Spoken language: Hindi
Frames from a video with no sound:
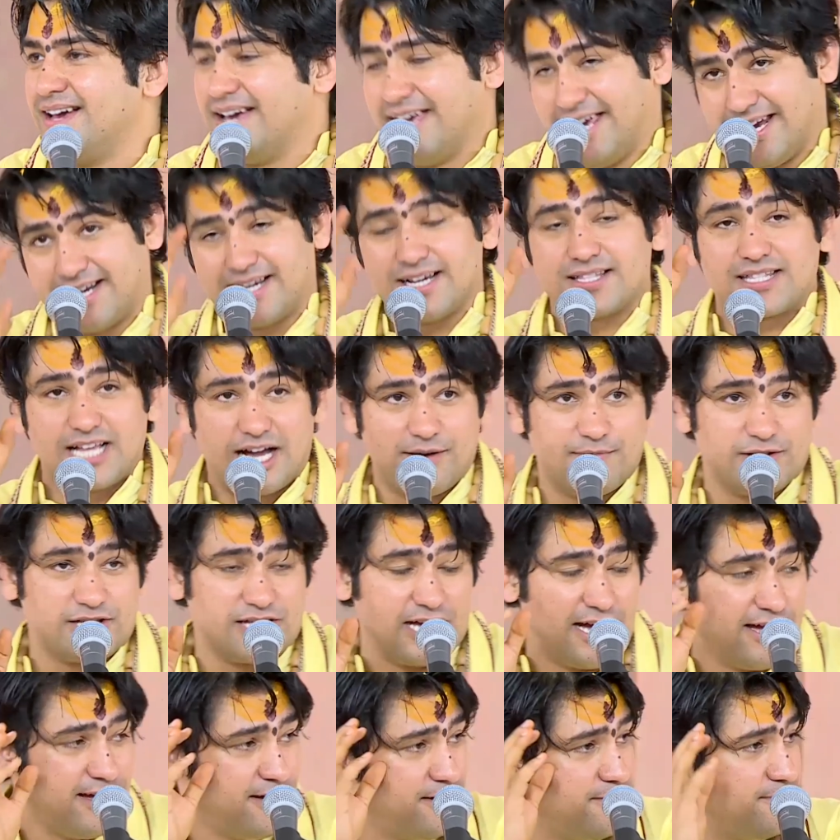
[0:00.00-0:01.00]
एक कथा
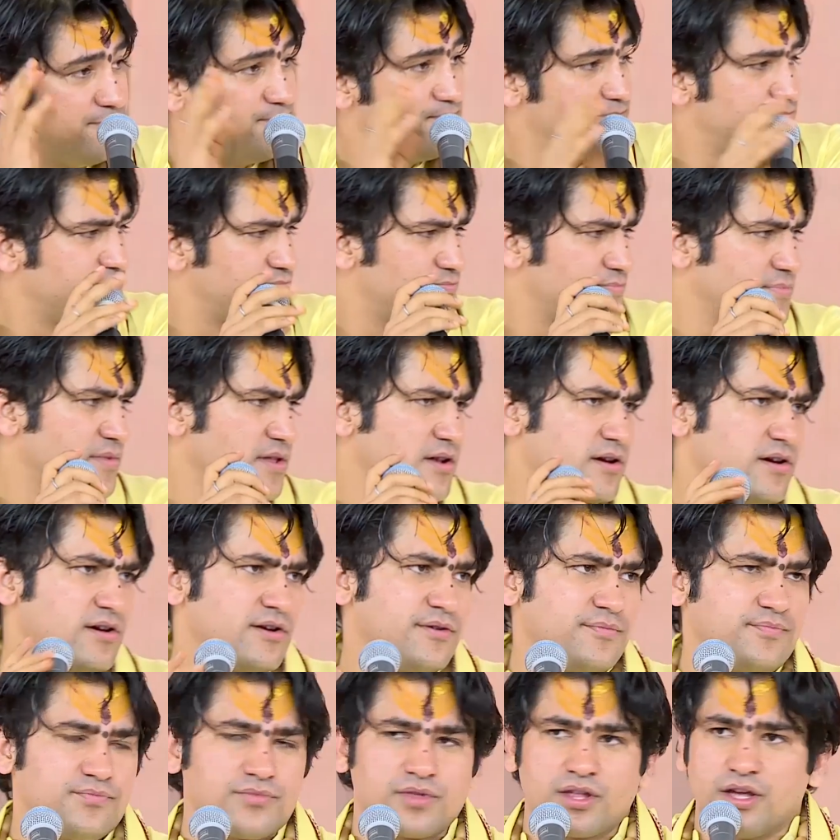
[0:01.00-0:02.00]
बताएं
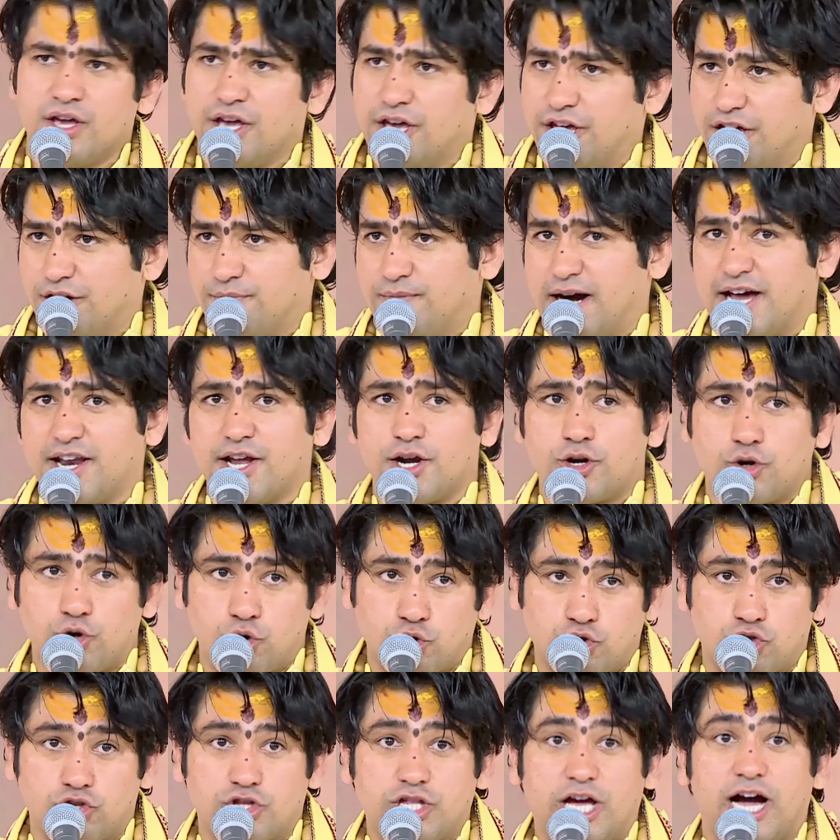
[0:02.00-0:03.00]
एक बार एक
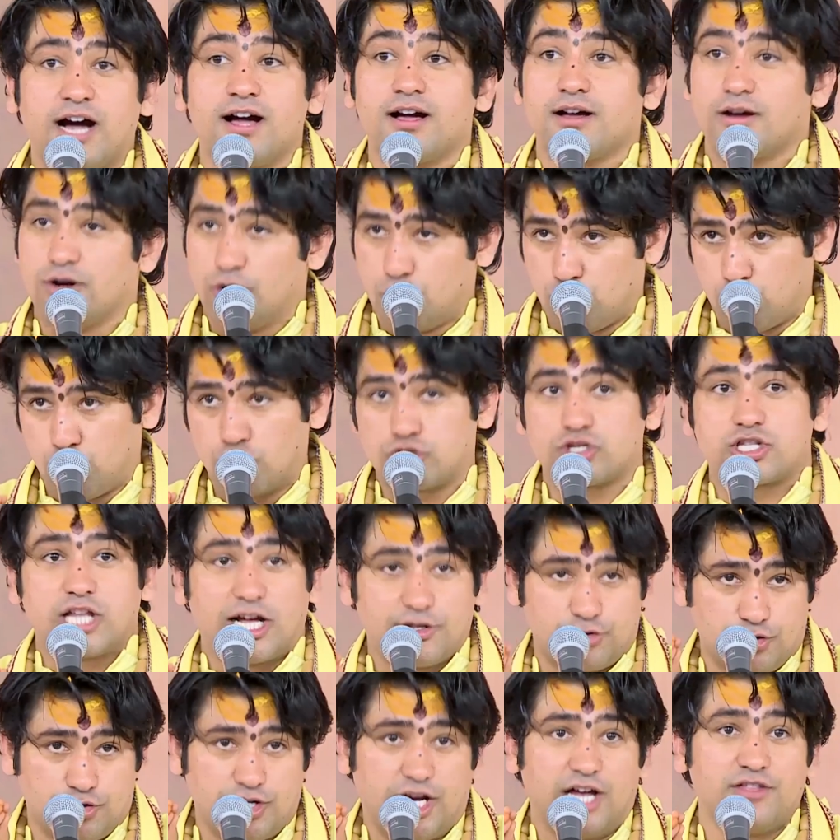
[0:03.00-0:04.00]
कुत्ता कुत्ता
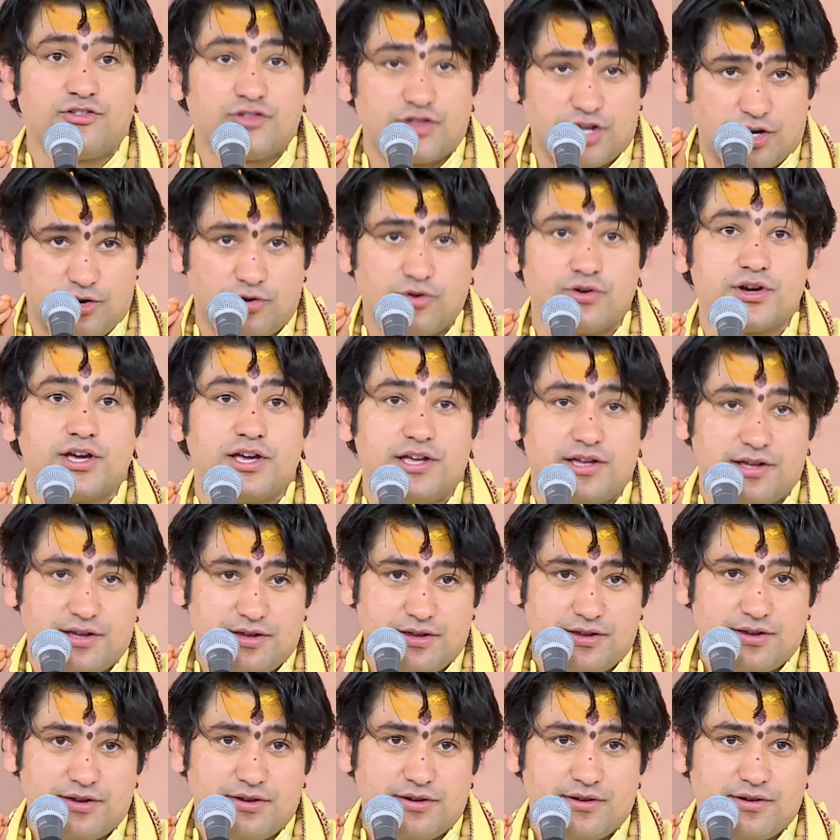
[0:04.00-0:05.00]
तो जानते हो
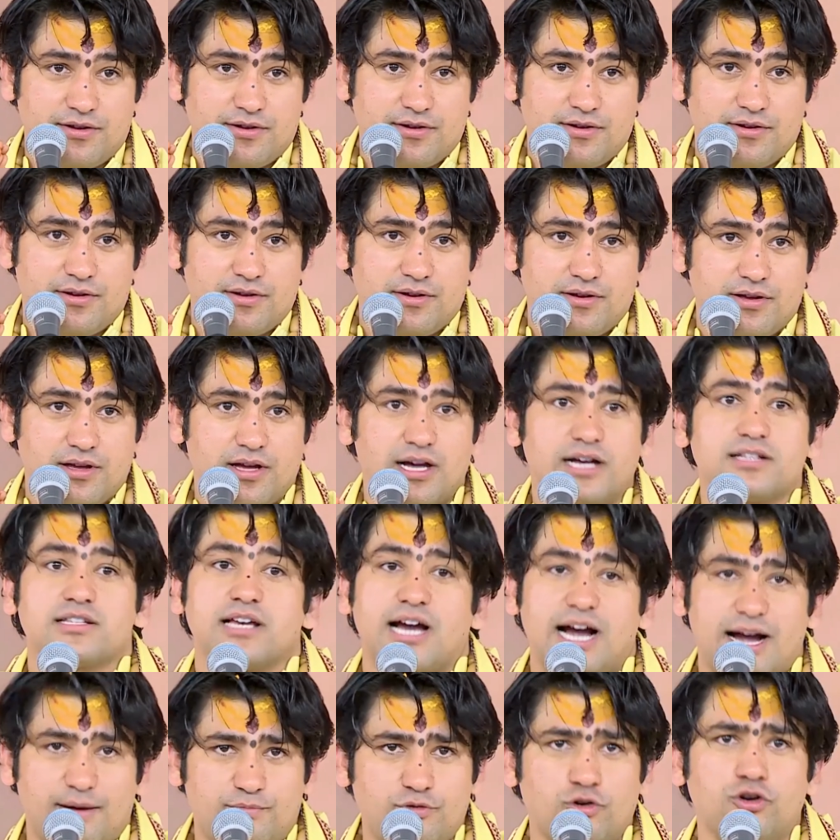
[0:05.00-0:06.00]

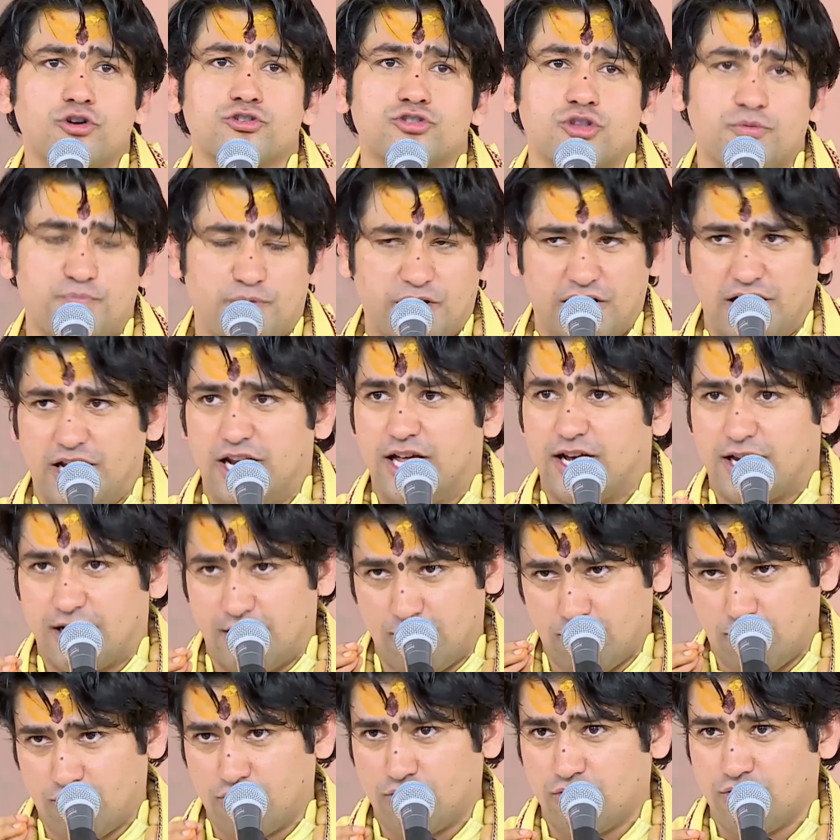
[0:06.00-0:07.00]
अच्छा आप लोग तो पढ़े लिखे
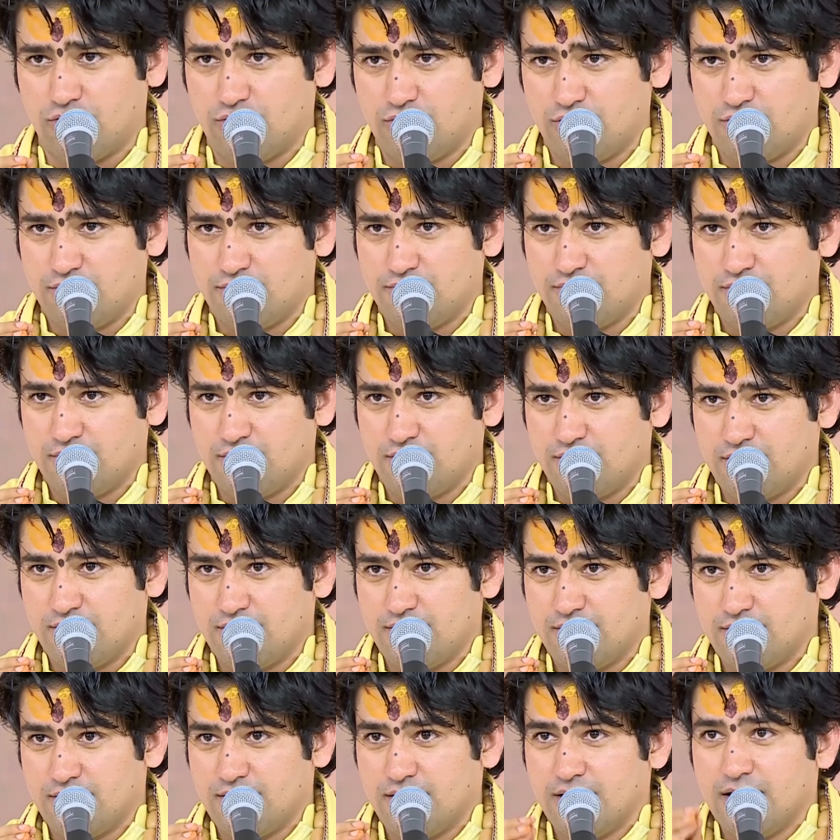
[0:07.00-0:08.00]
लोग हो
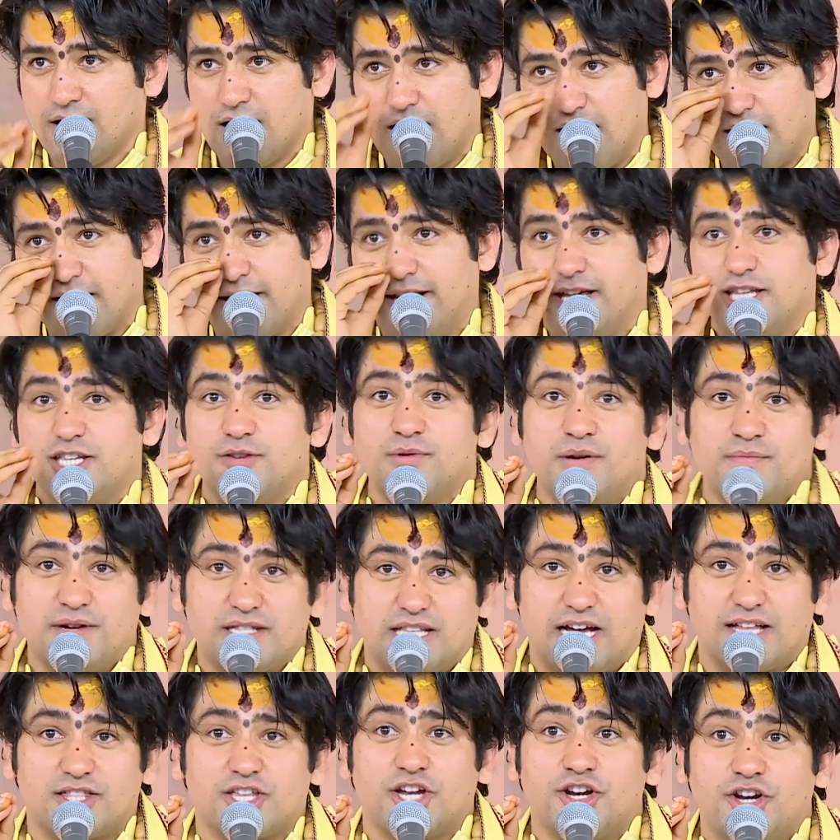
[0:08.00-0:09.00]
अंग्रेजी में
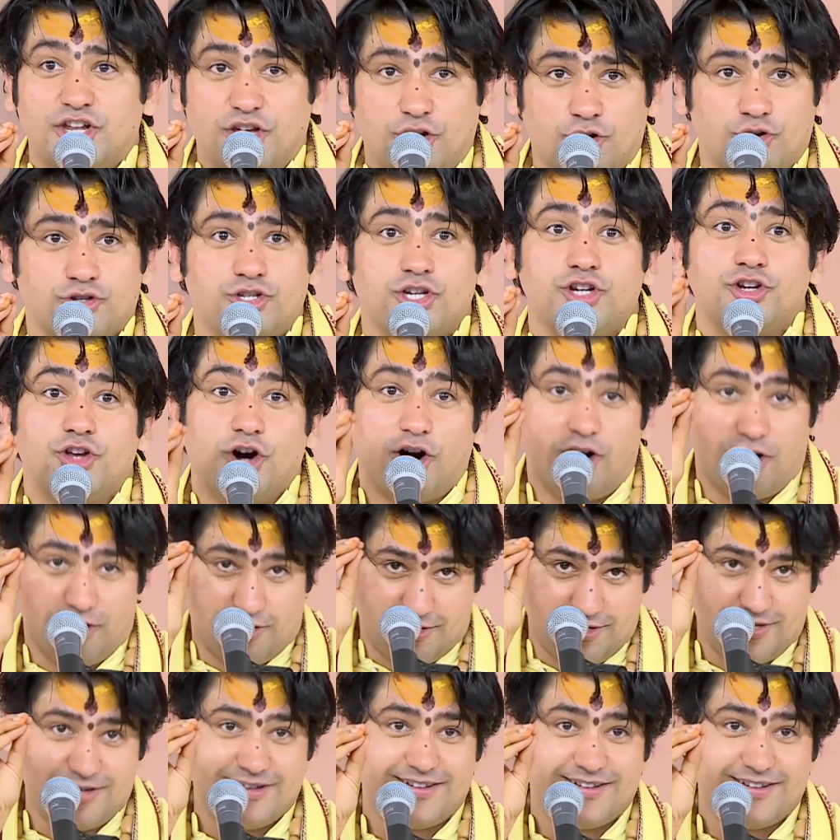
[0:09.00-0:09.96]
बताते हैं डीओजी डॉग